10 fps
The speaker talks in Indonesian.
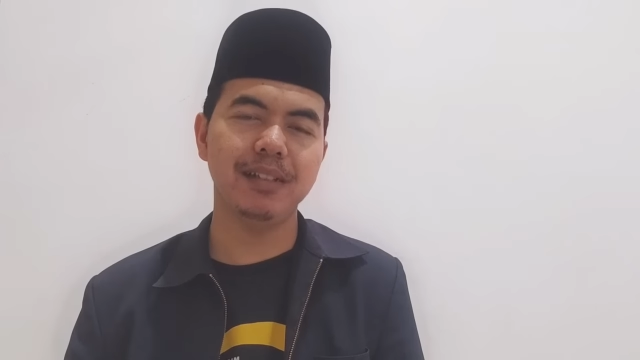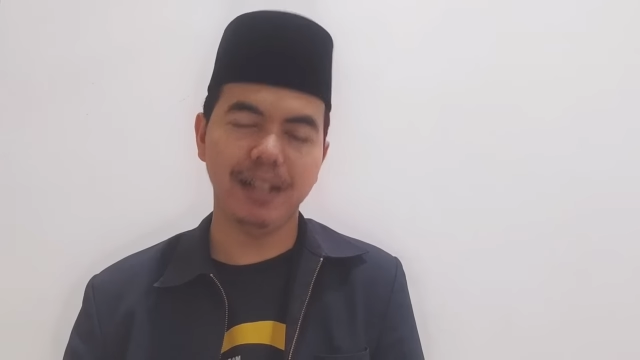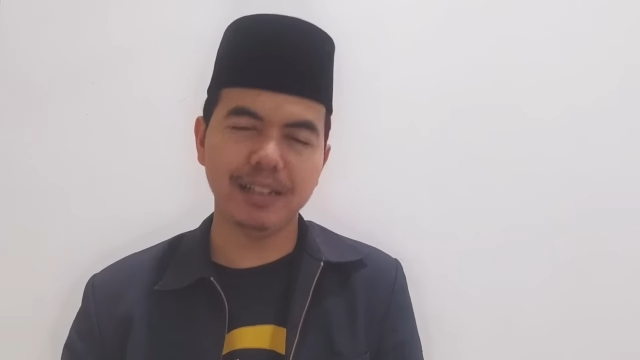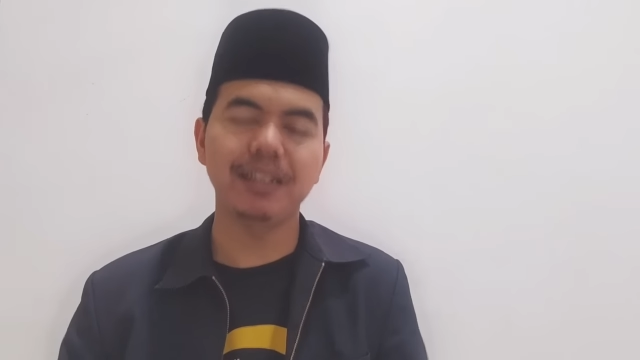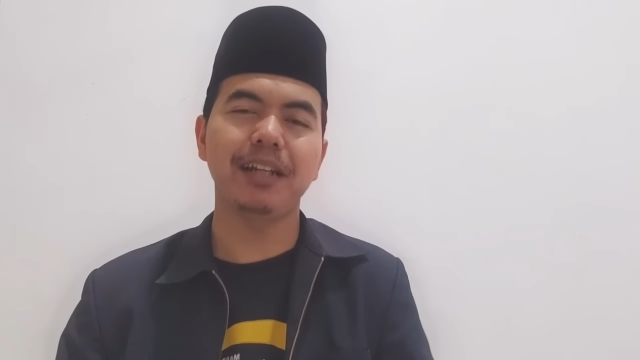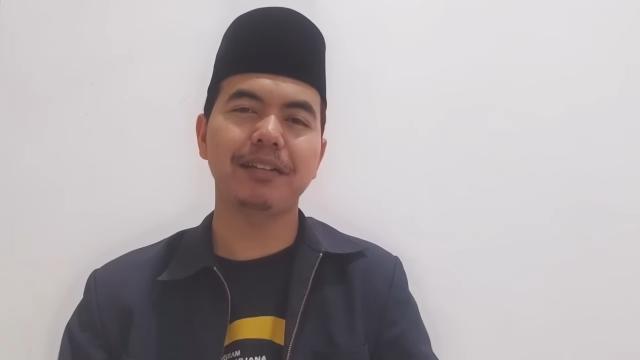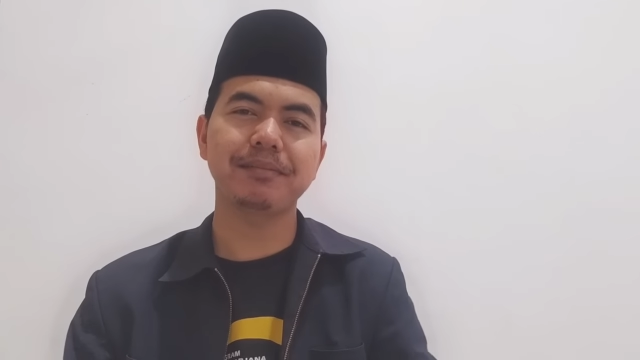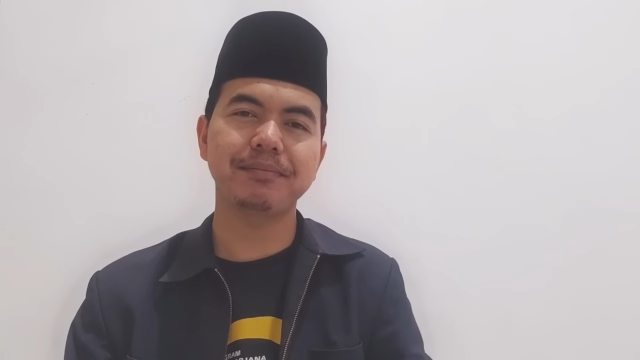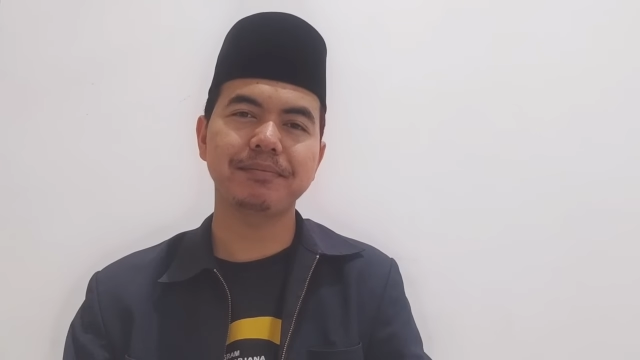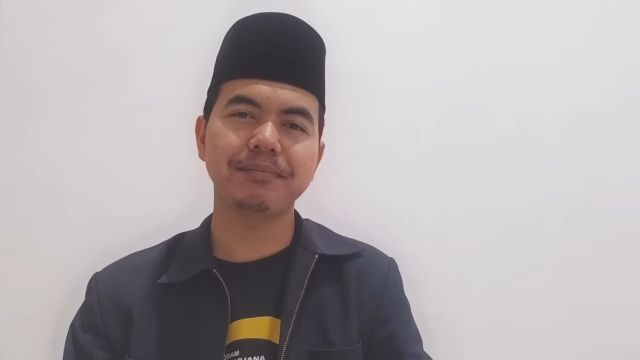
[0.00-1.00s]
Latihan.
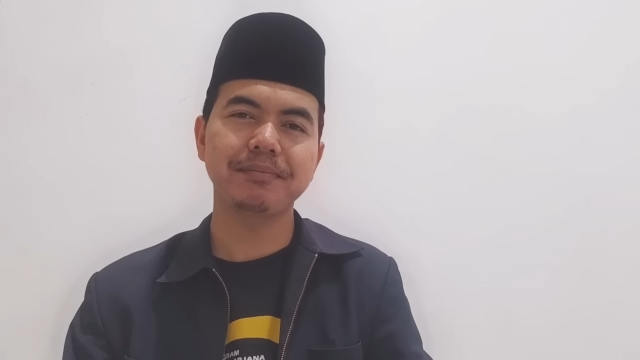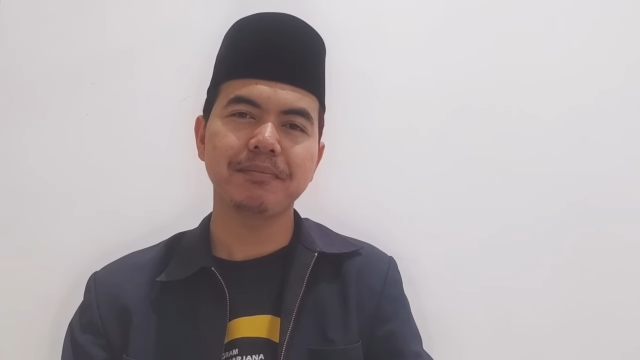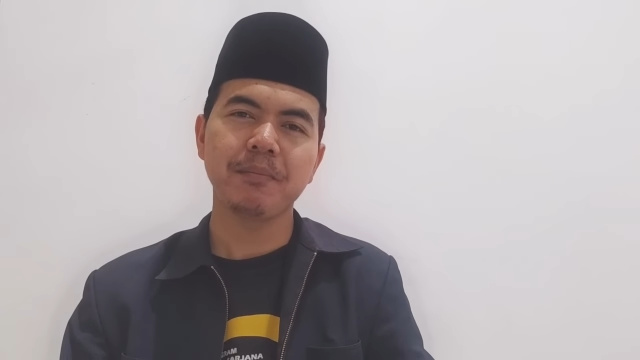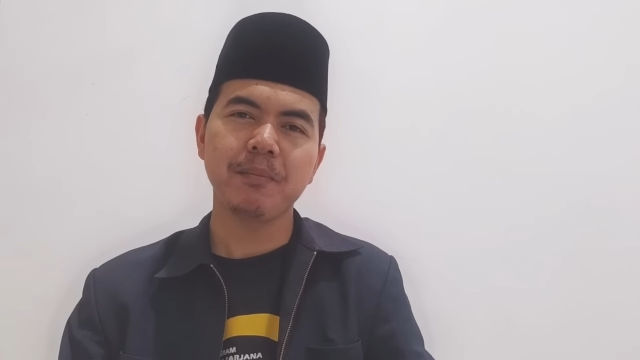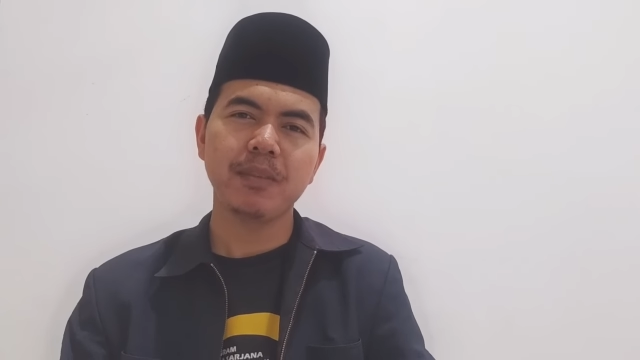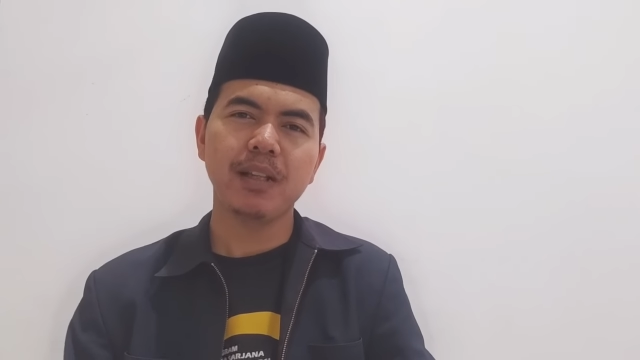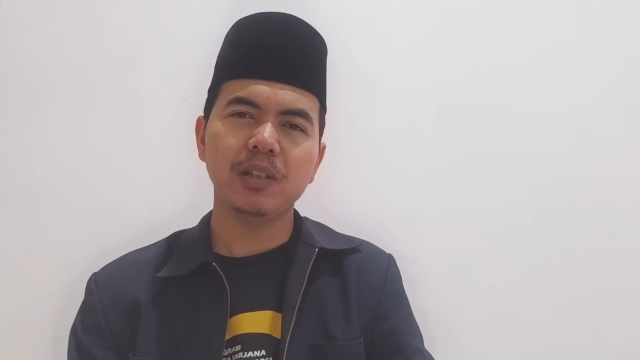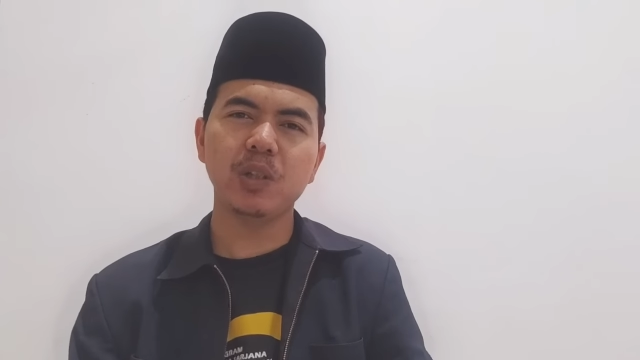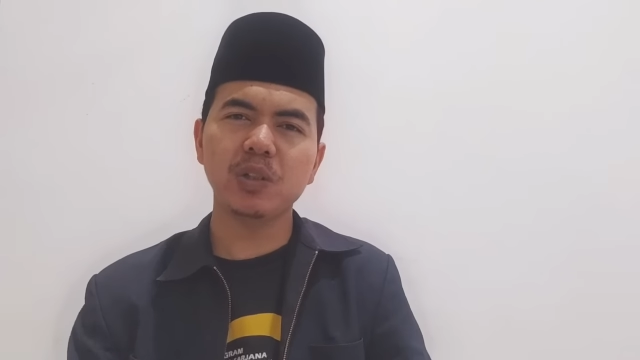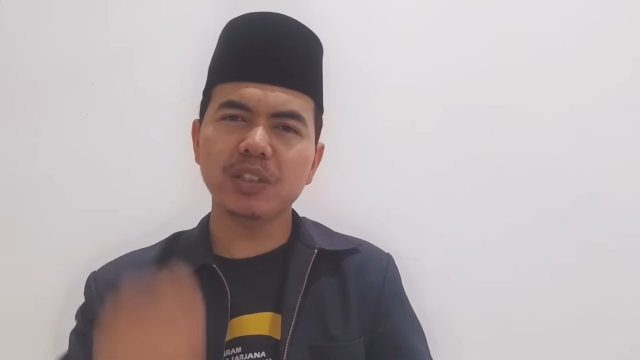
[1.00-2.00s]

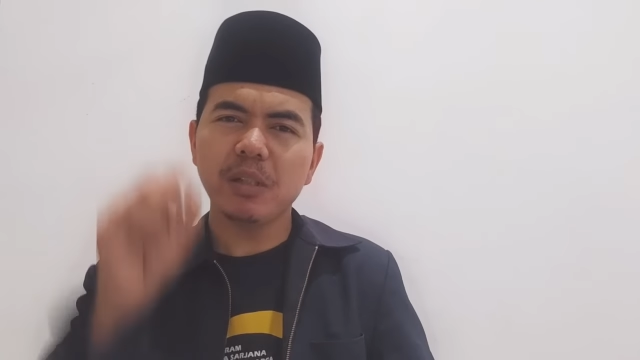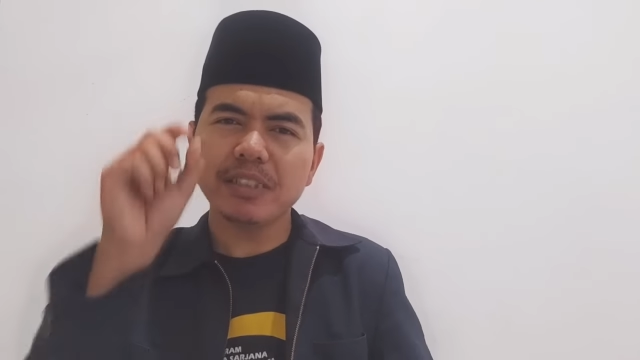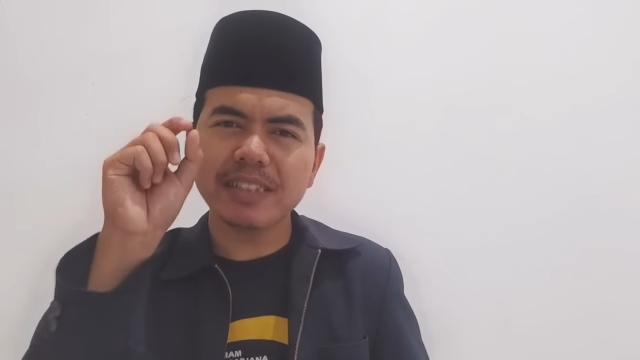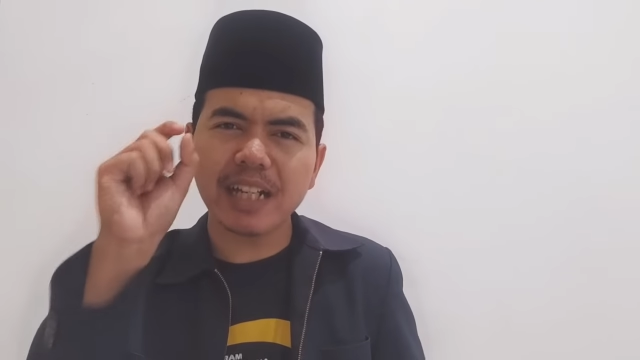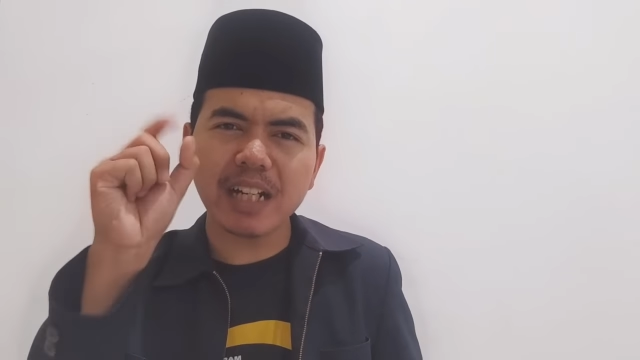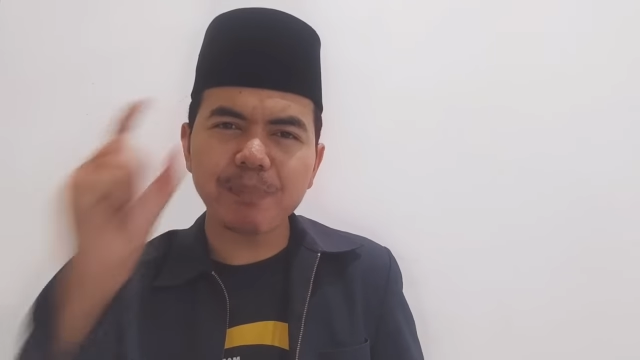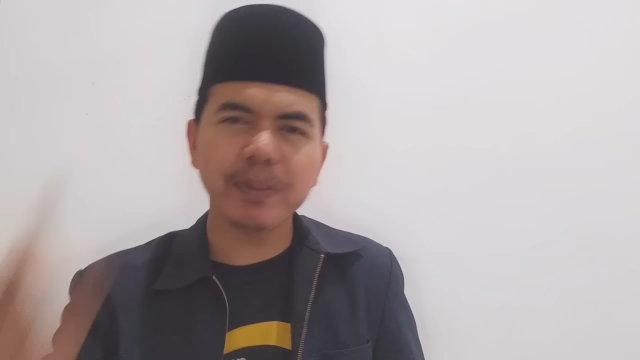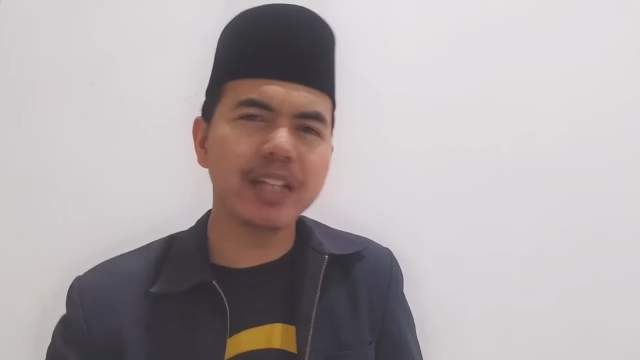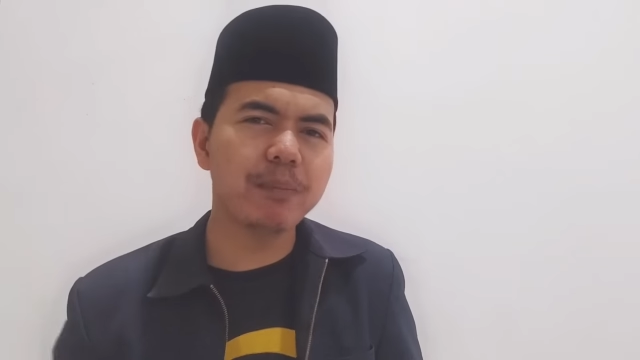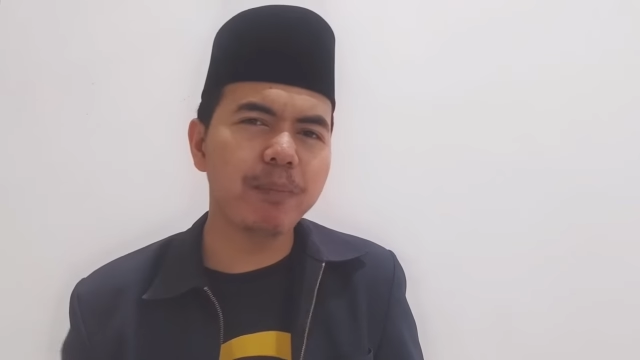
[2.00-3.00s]
Terus cara
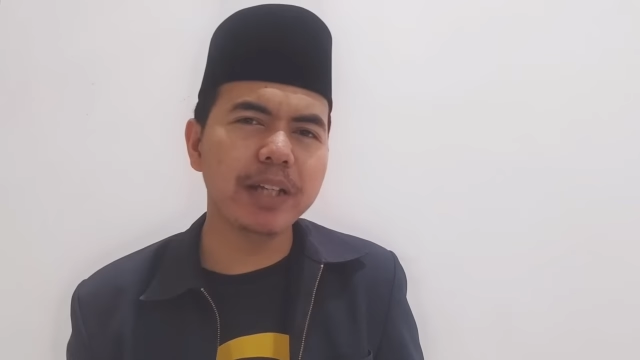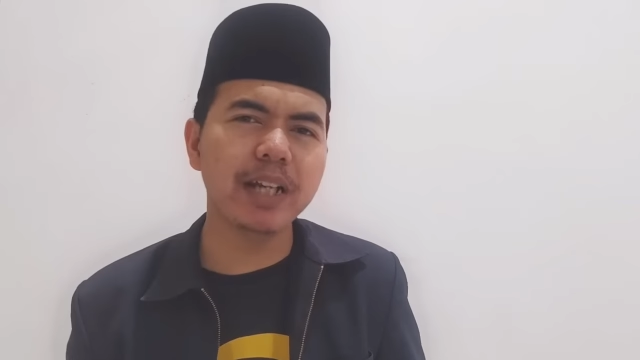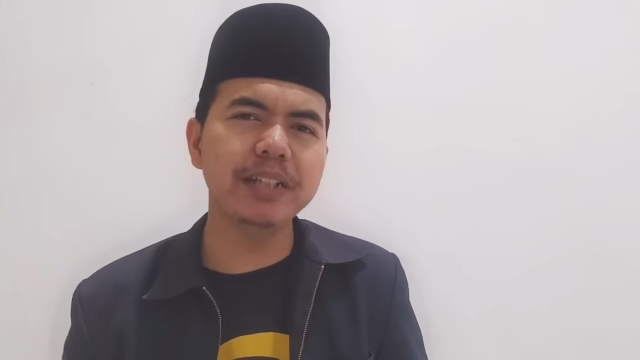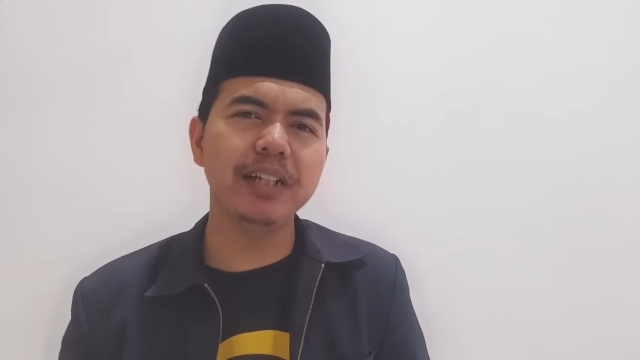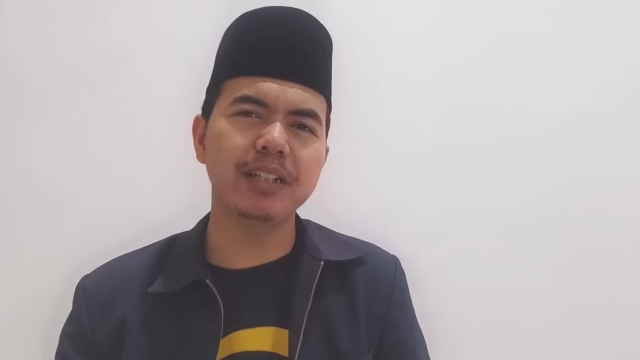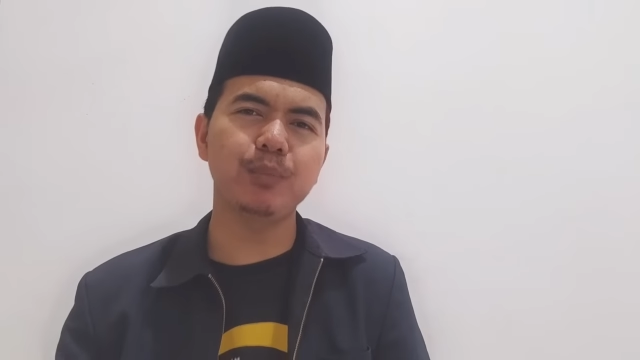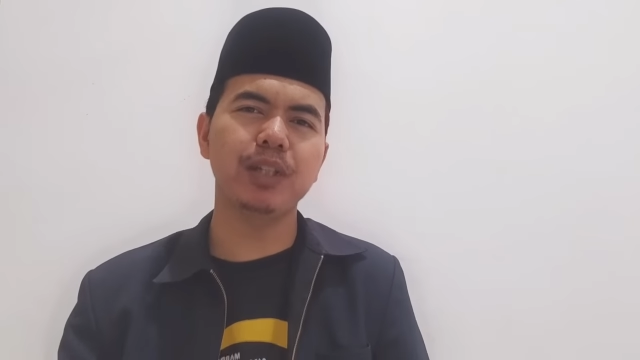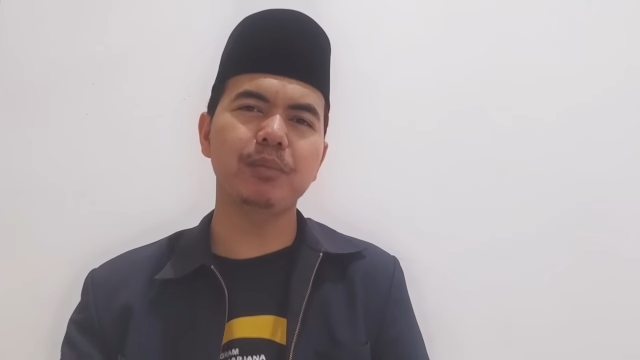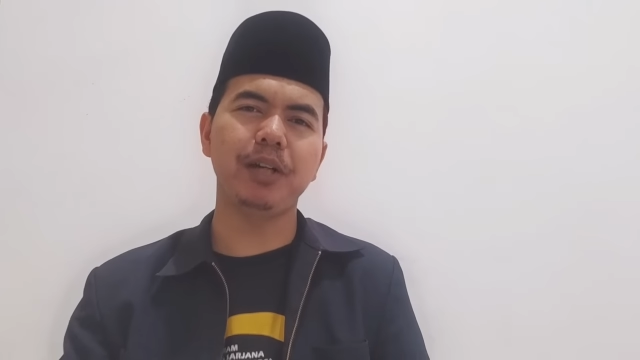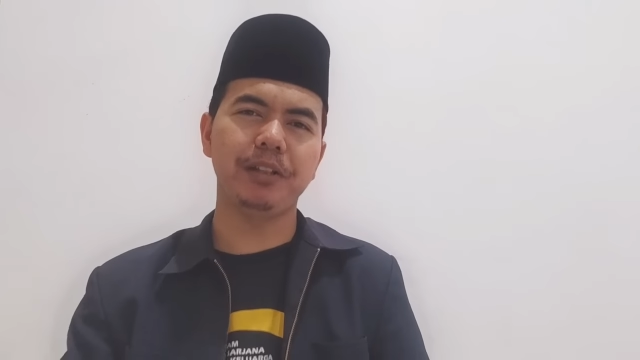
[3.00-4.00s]
penyampaiannya
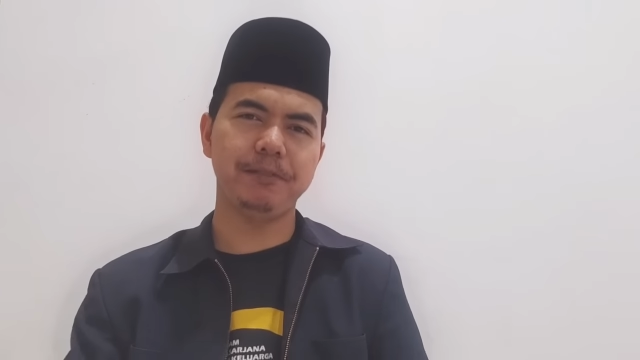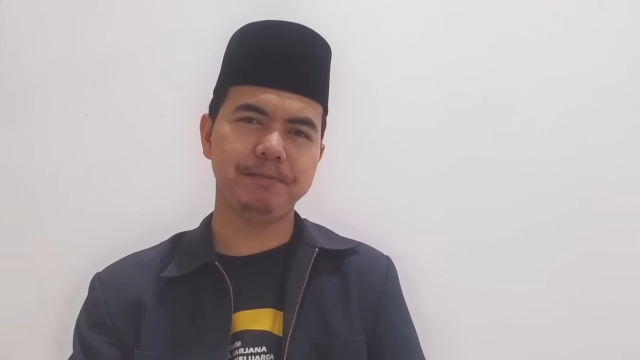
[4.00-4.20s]
teman-teman.